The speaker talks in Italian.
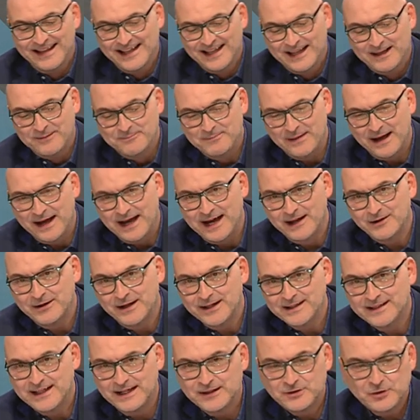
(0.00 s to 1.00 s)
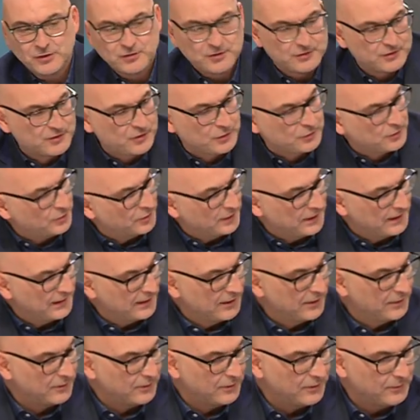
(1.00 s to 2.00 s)
Ma allora intanto
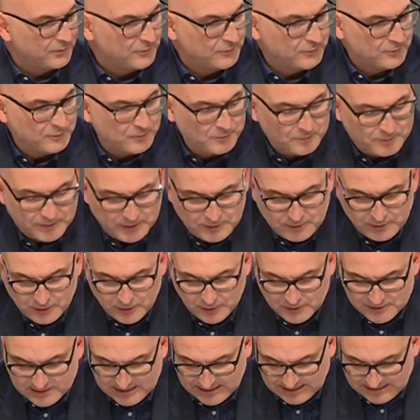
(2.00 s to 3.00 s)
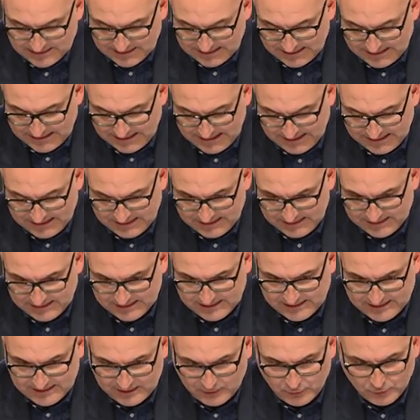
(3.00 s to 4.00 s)
sottolineo un paio di cose dette da lei
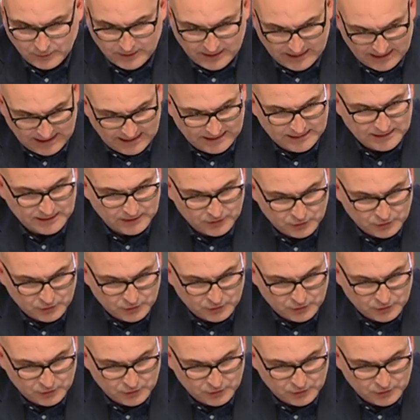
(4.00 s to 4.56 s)
eh, corrette,